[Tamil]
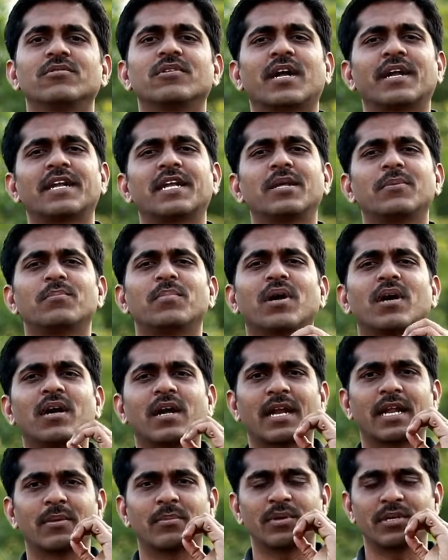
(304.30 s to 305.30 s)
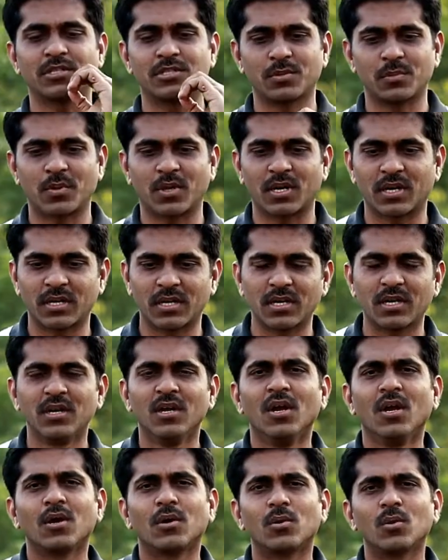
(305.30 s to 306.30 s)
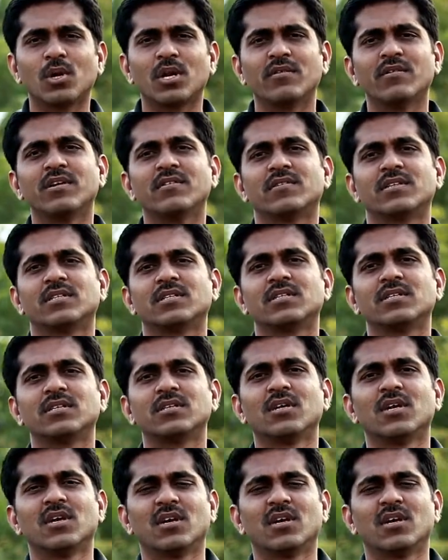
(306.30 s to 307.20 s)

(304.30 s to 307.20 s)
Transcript: விஷயம் கண்டிப்பாக கடைபிடிச்சு பாருங்கள் கூடவே வந்து